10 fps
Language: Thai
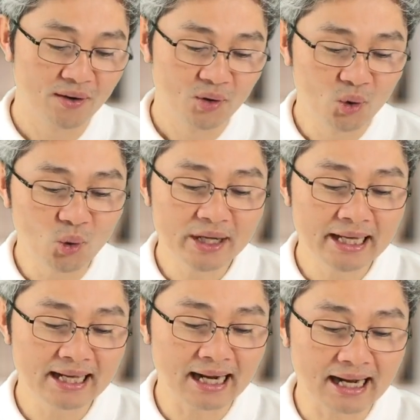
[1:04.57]
รู้อย่างนี้
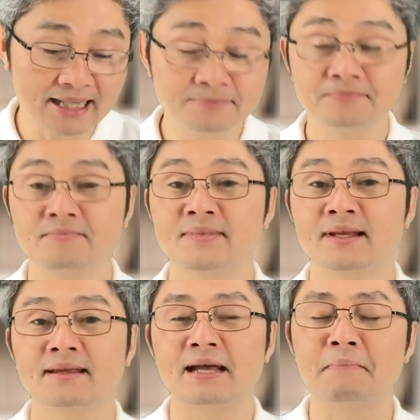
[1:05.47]
นะ
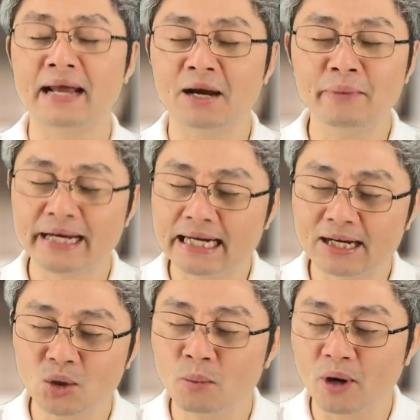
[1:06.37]
ทำไมเราไม่เคย
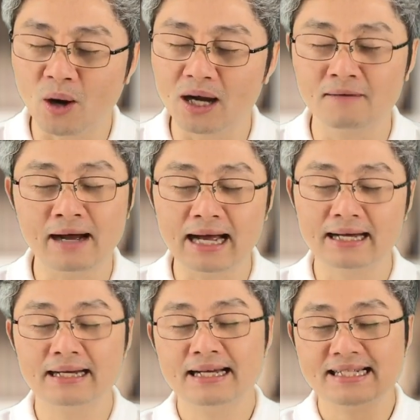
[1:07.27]
รู้มาก่อนเลยว่า
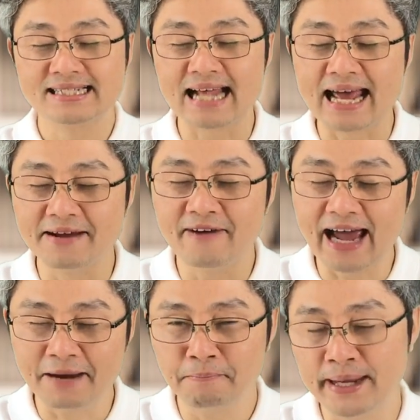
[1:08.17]
ใส่แหวน
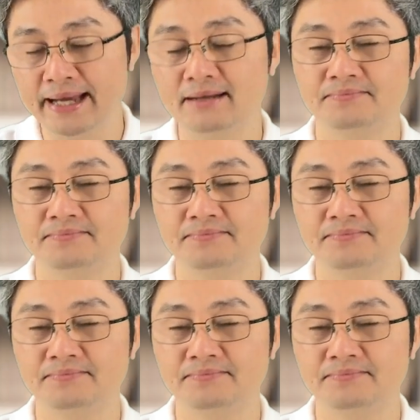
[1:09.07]
ผิด